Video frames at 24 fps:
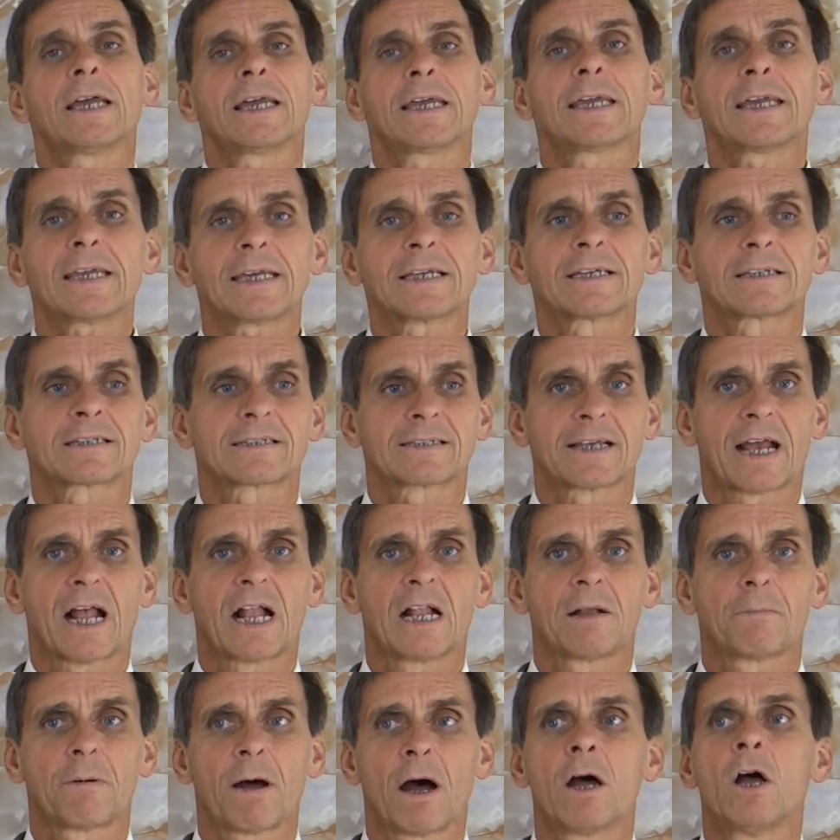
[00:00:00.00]
Ich
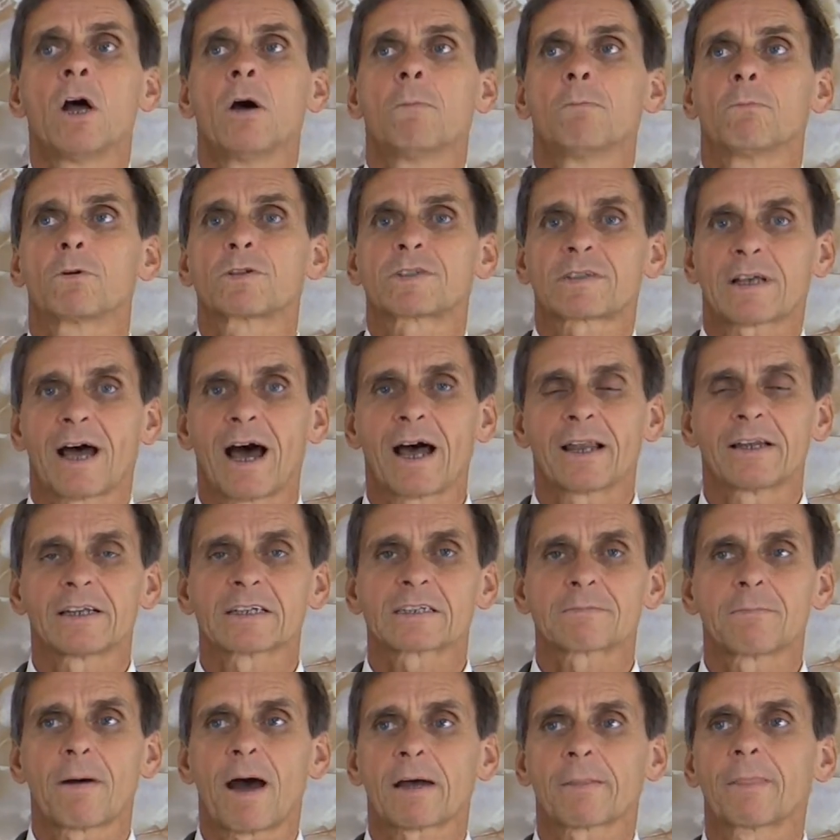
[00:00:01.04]
selber muss
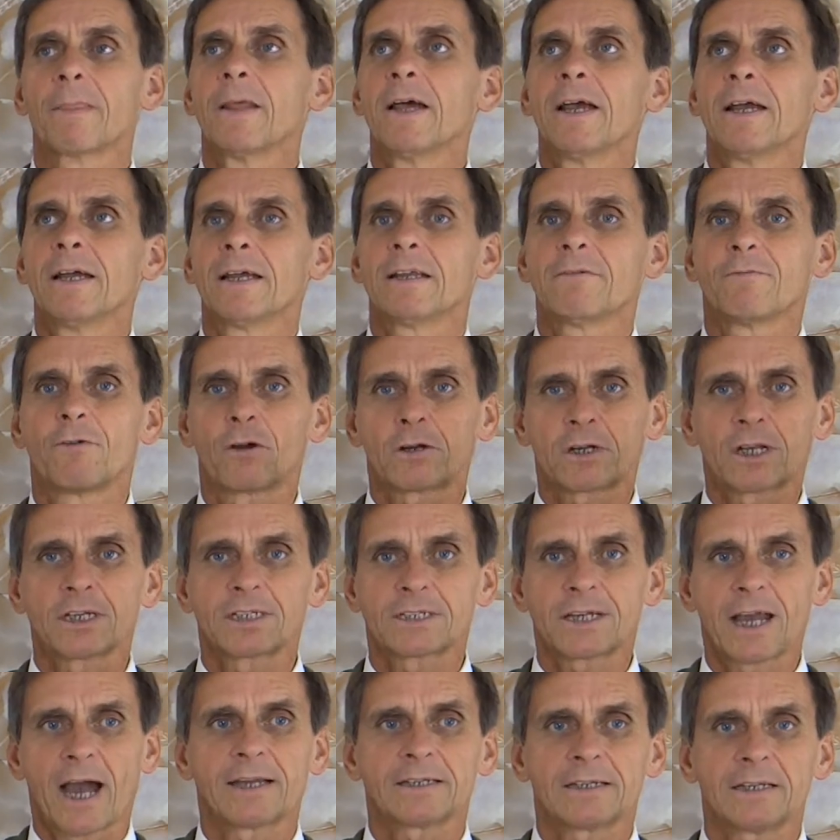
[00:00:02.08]
alles machen. In
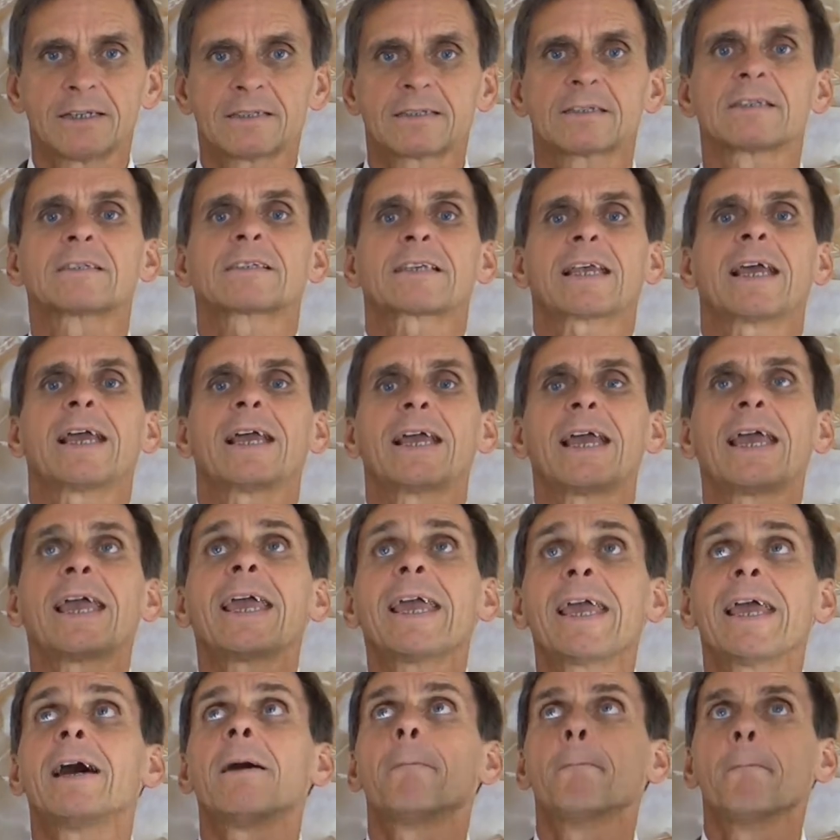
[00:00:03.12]
Wirklichkeit ist es,
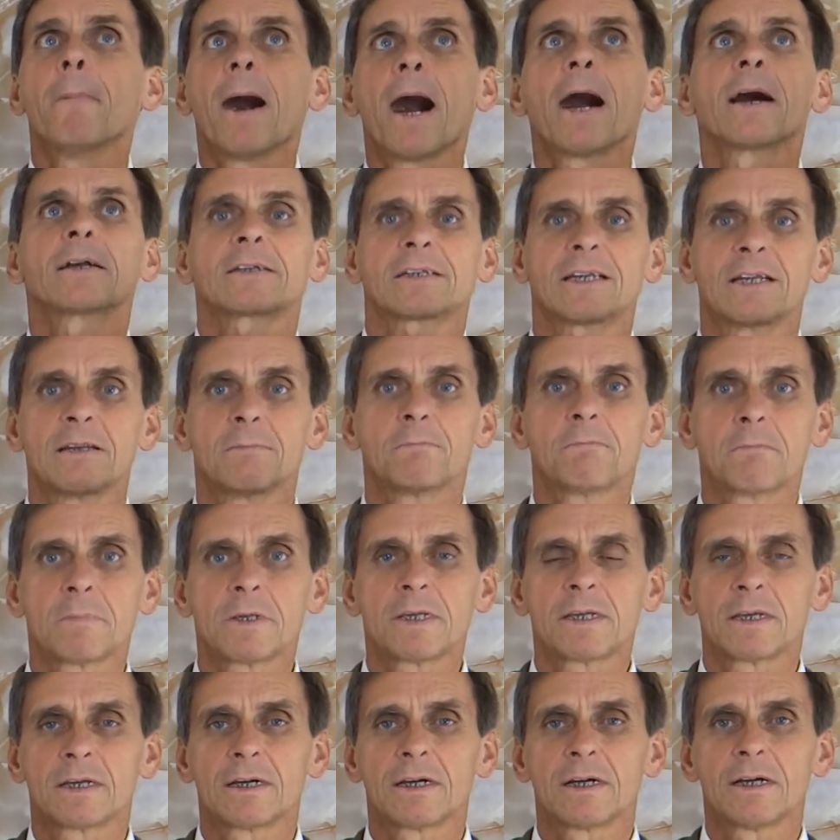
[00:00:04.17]
er macht in
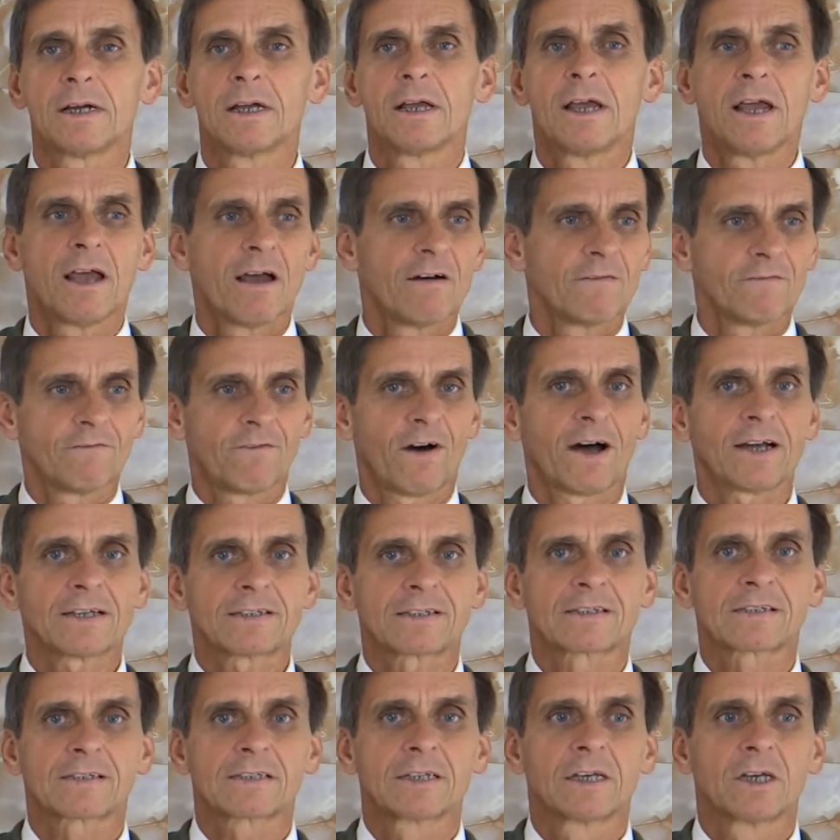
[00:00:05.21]
mir,
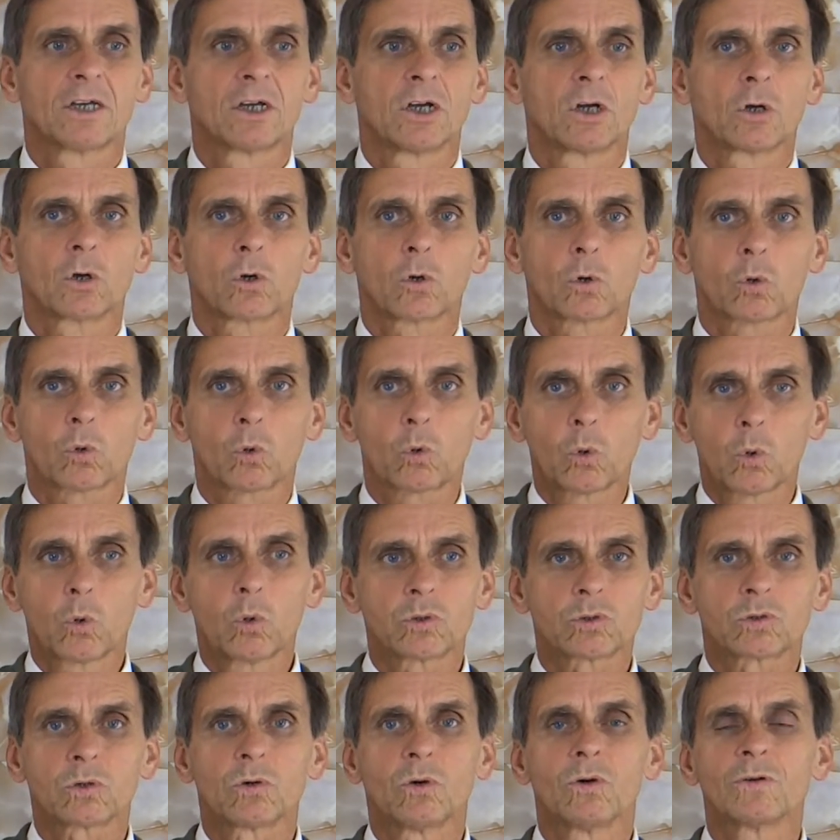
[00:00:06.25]
was gut